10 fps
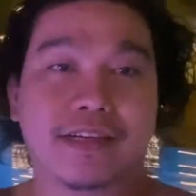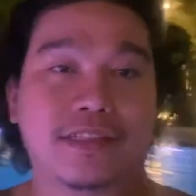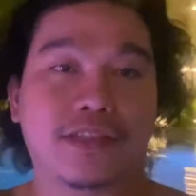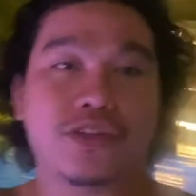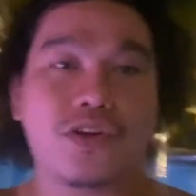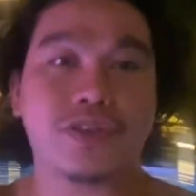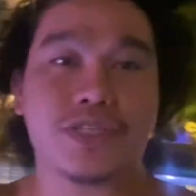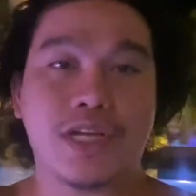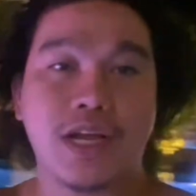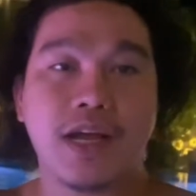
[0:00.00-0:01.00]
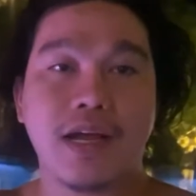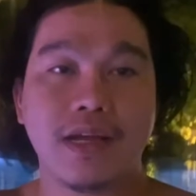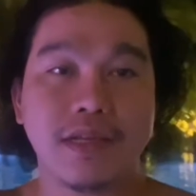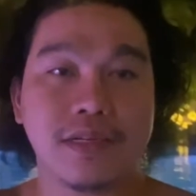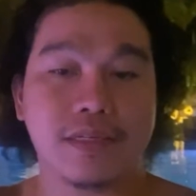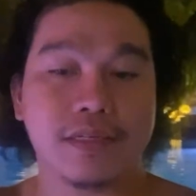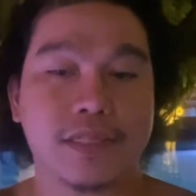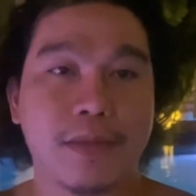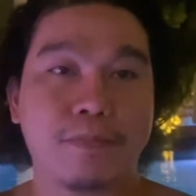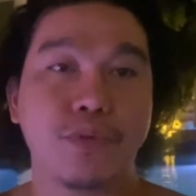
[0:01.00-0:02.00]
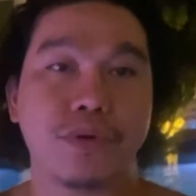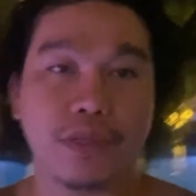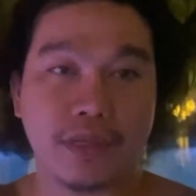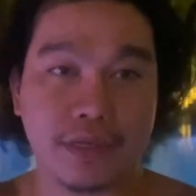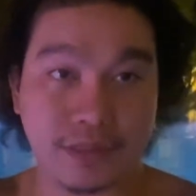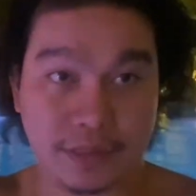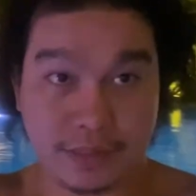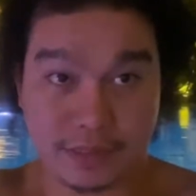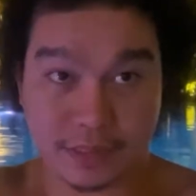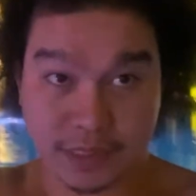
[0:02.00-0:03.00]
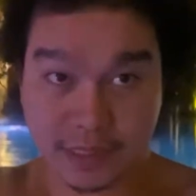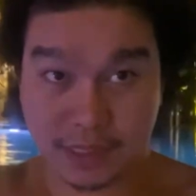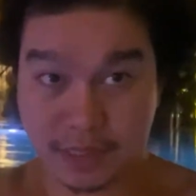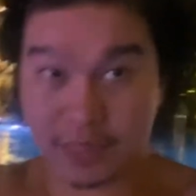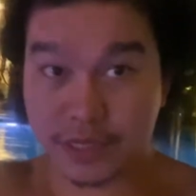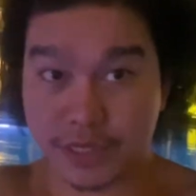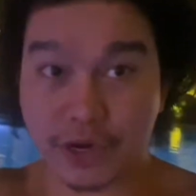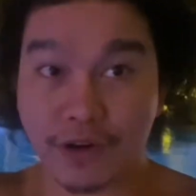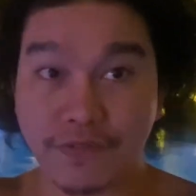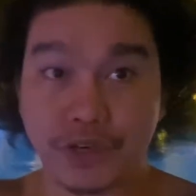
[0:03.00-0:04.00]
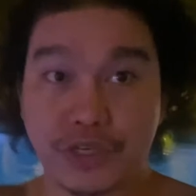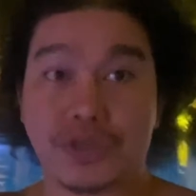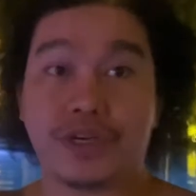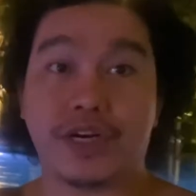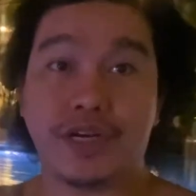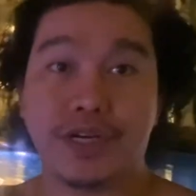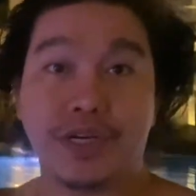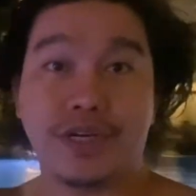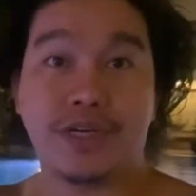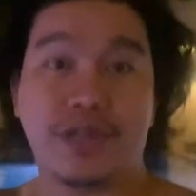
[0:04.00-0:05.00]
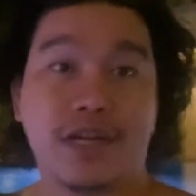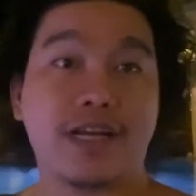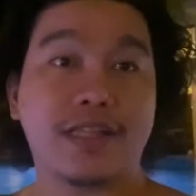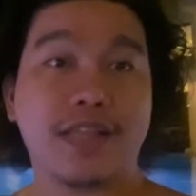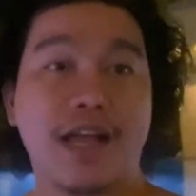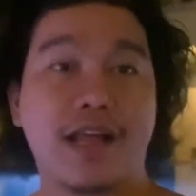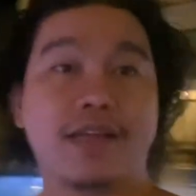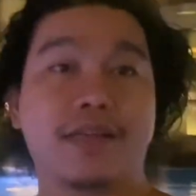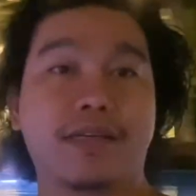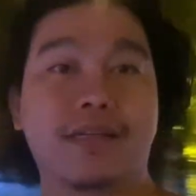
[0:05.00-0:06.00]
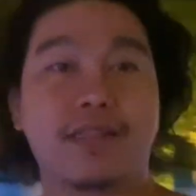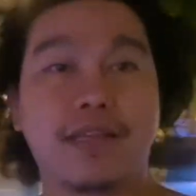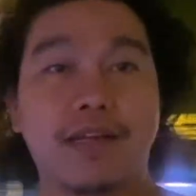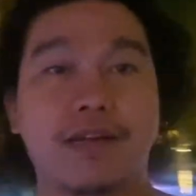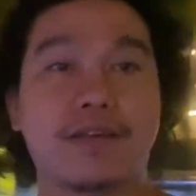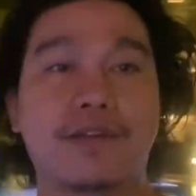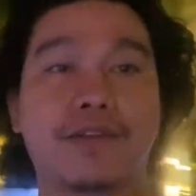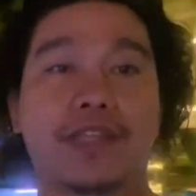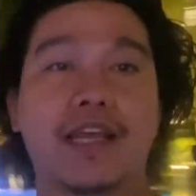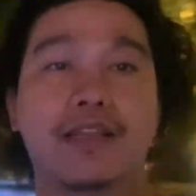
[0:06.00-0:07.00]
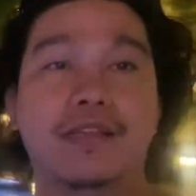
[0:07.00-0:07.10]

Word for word: Ito ako sa sa pool. Discovery Shore. Ganda. Ganda ng hotel.